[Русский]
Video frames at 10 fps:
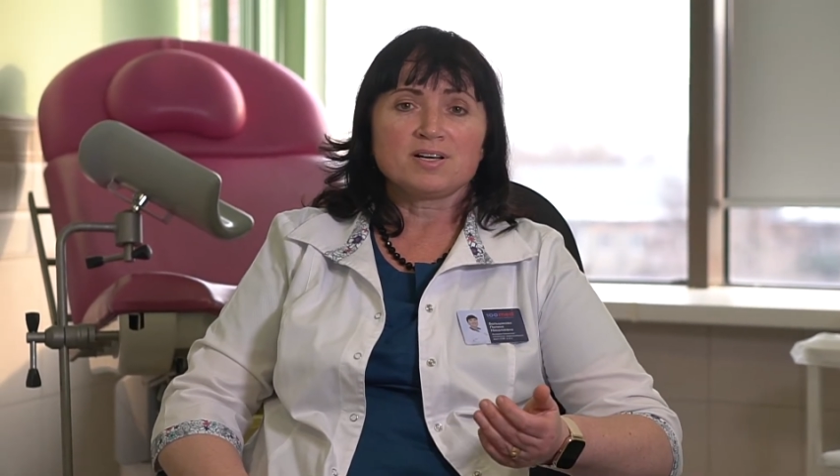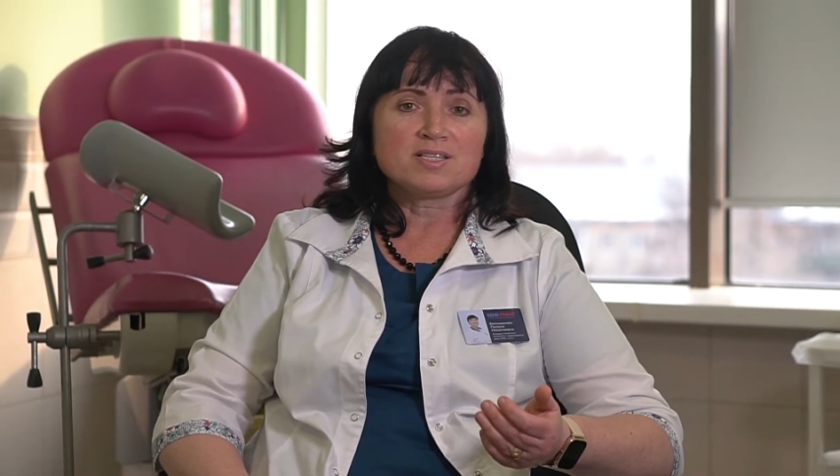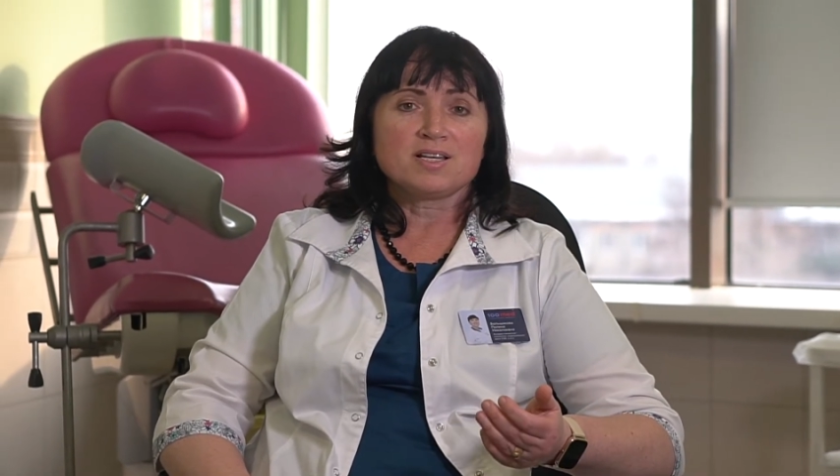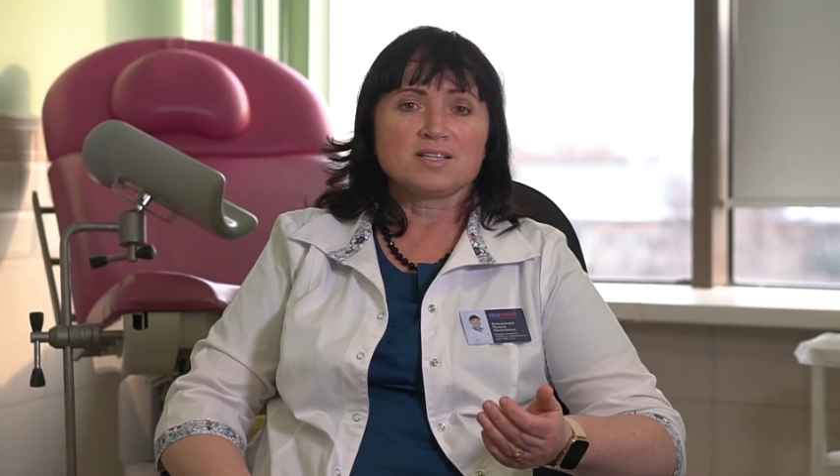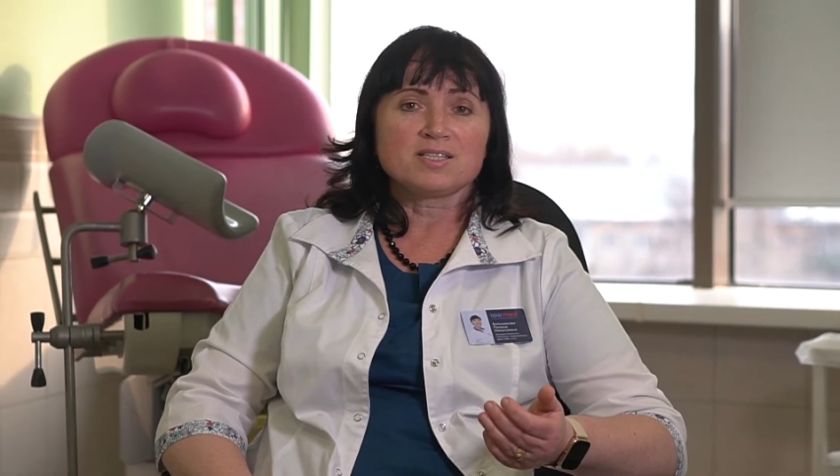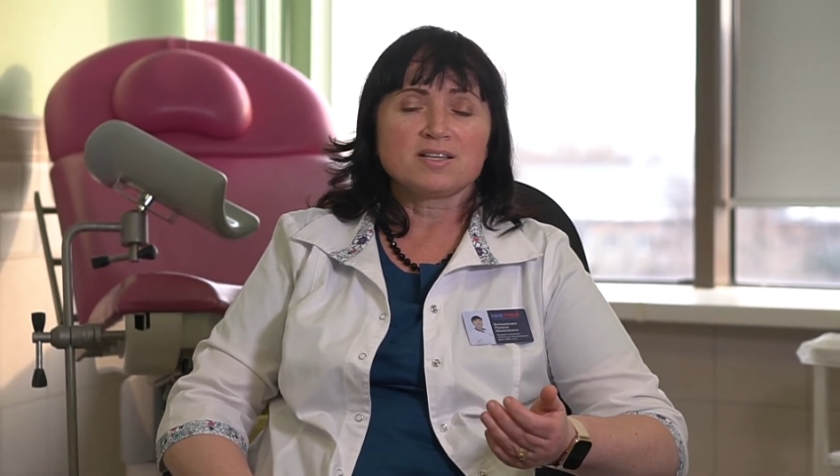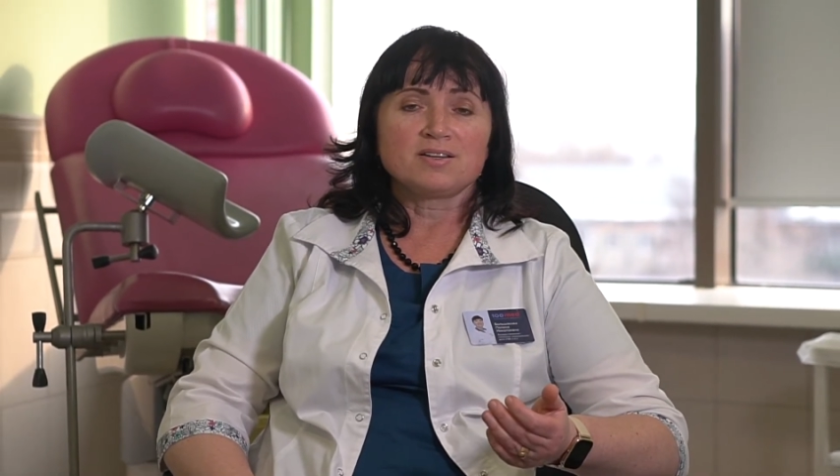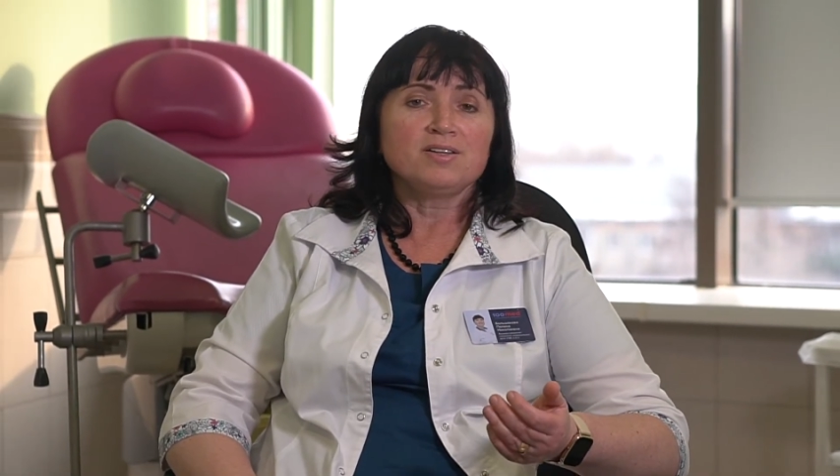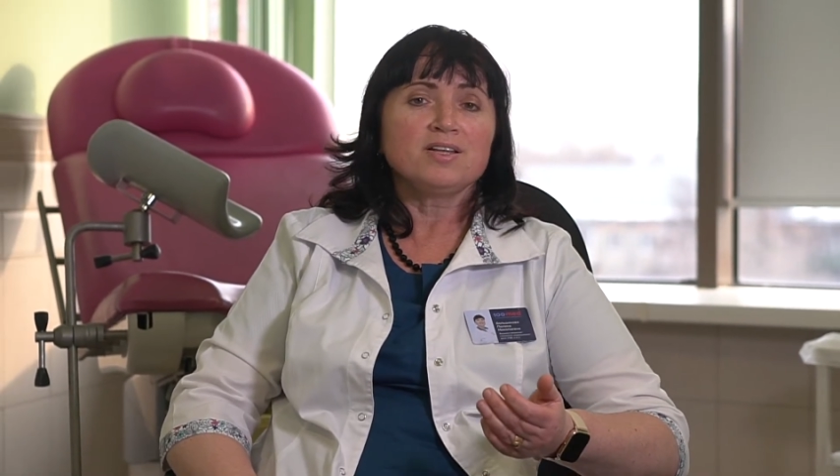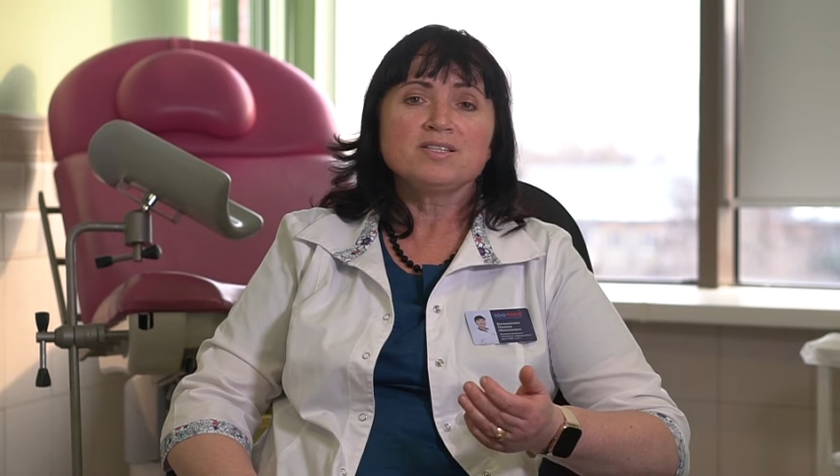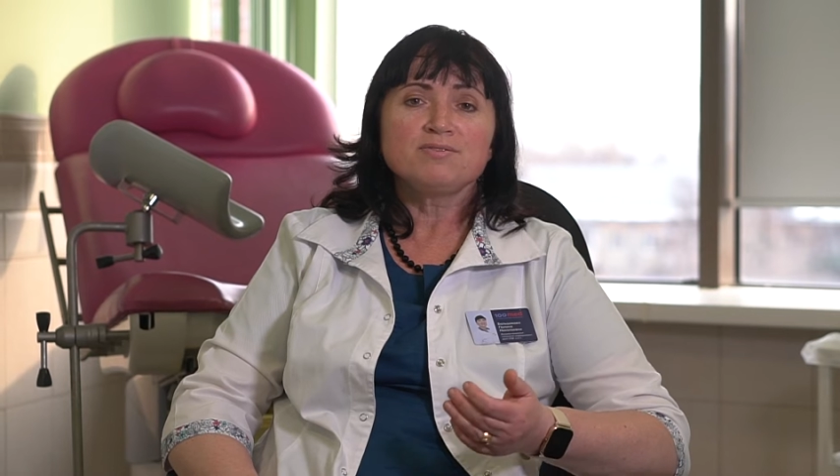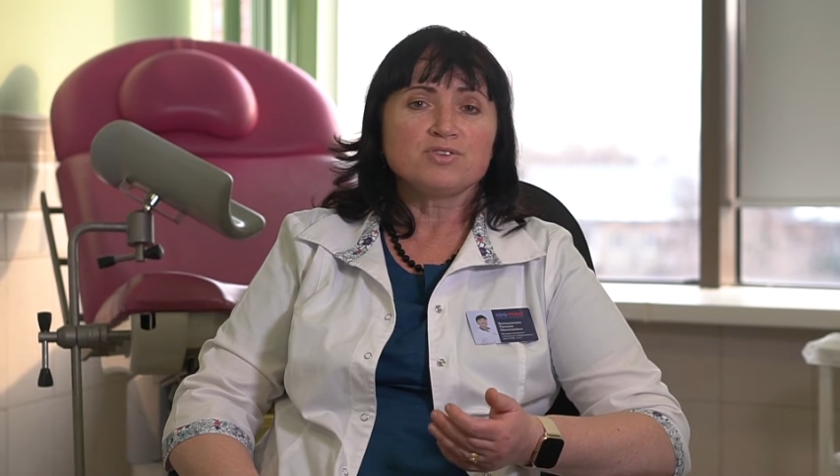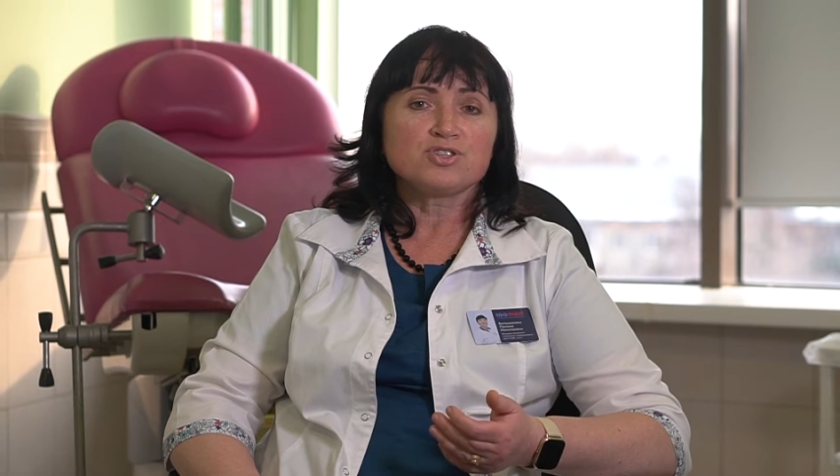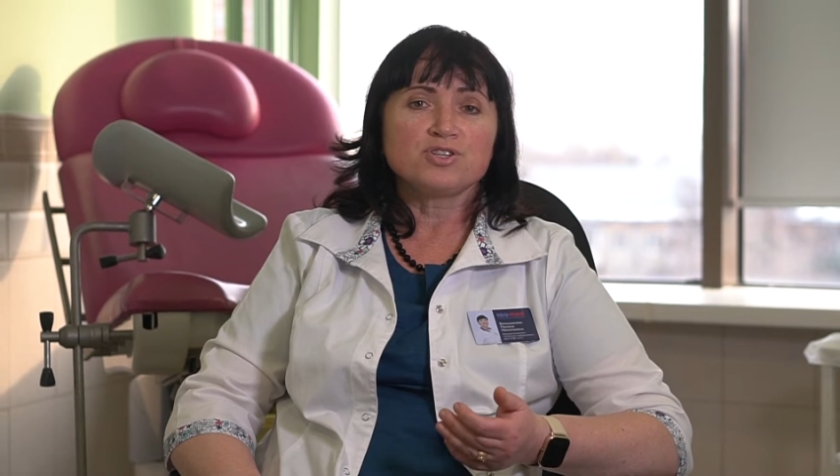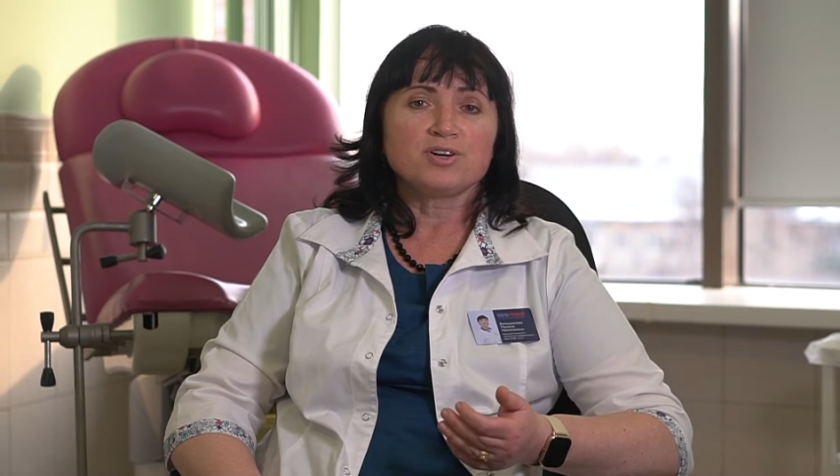касаться ни на
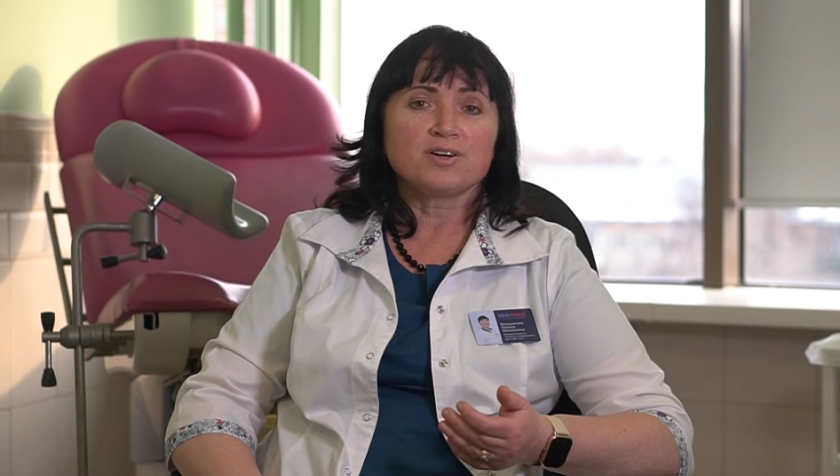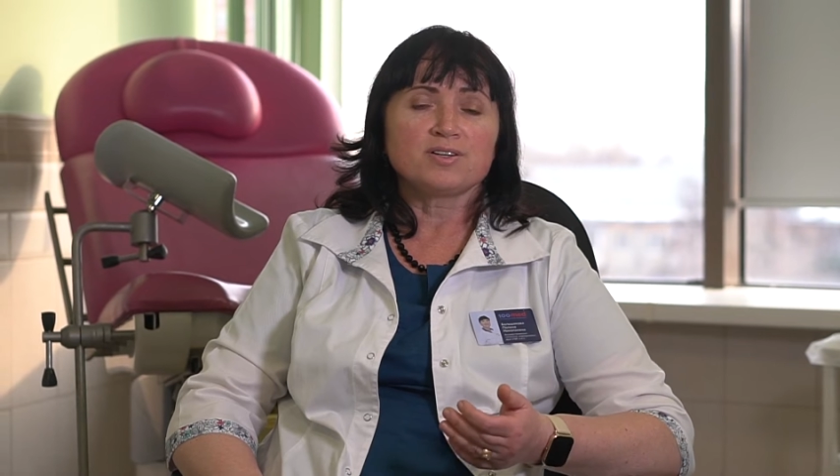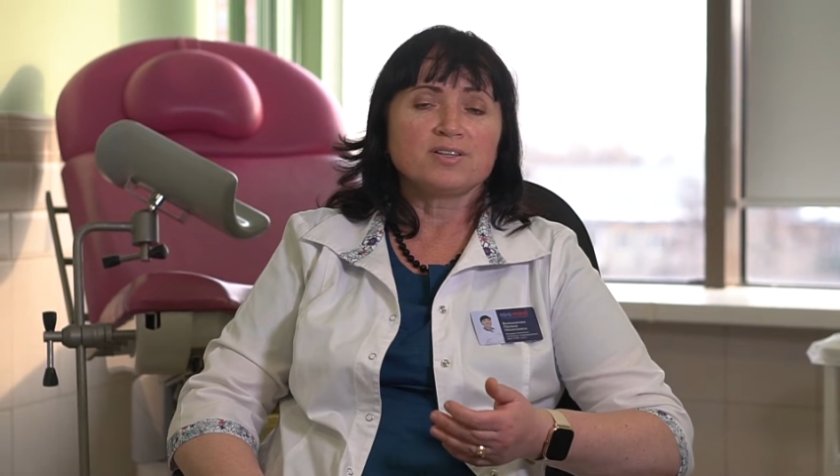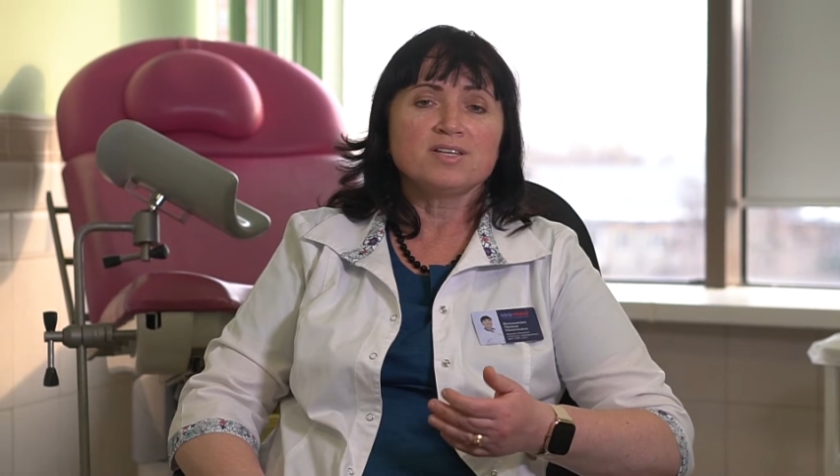девишниках,